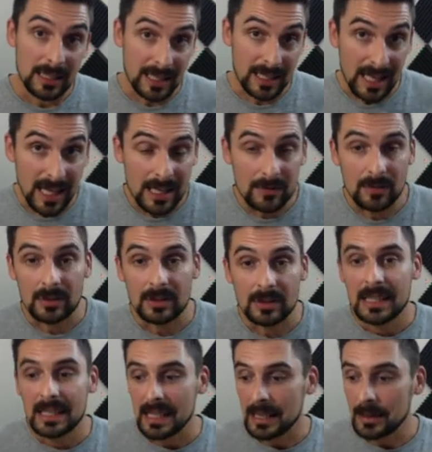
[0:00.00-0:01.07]
live.
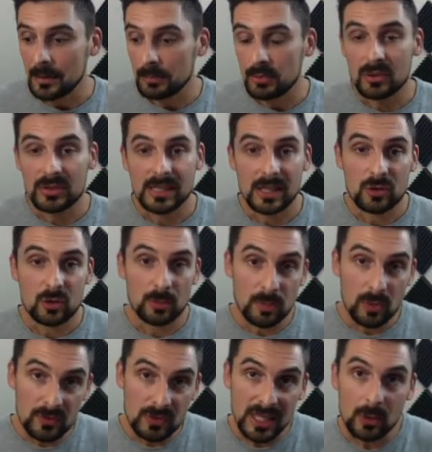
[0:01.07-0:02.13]
Et pour ça, je peux
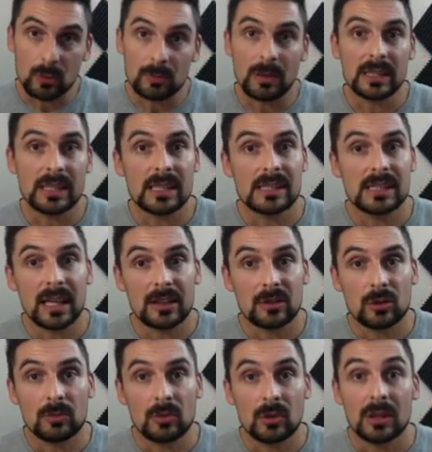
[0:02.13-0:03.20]
vous accompagner
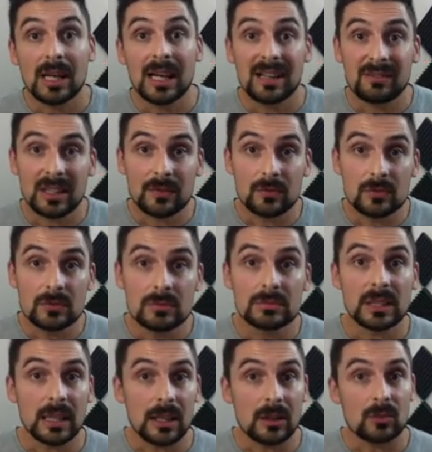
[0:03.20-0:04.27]
directement avec vous.
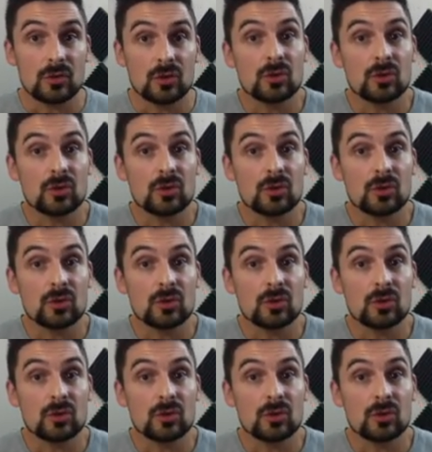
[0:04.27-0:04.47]
C'est-à-dire que je